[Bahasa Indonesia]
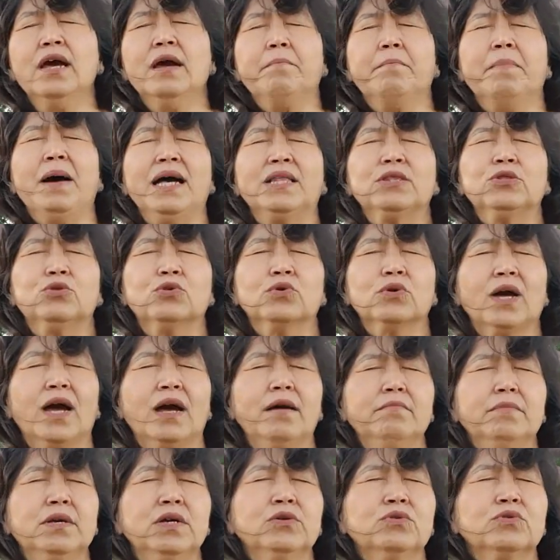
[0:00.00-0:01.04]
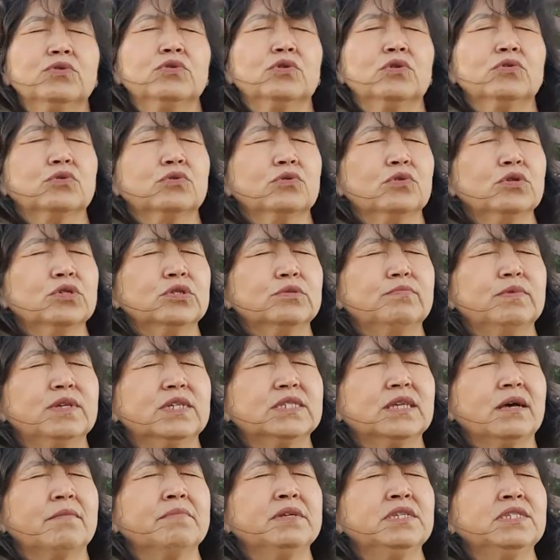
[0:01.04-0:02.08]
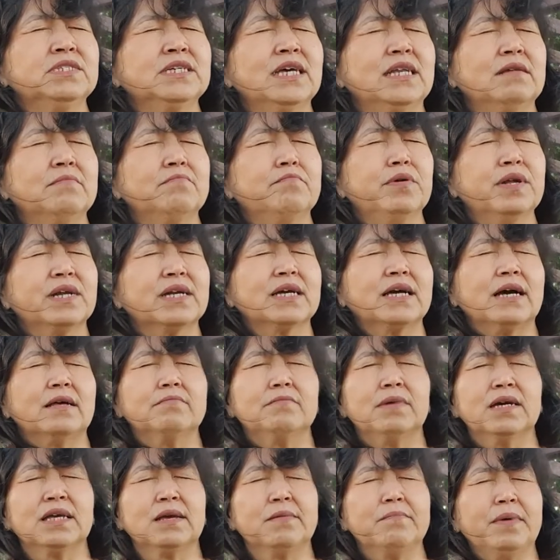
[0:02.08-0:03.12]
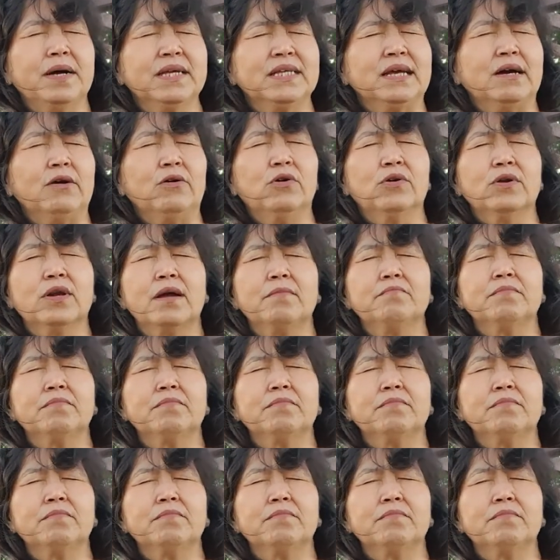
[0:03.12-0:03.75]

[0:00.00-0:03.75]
Bantu kami untuk terus bisa menjadi berkat bagi banyak orang.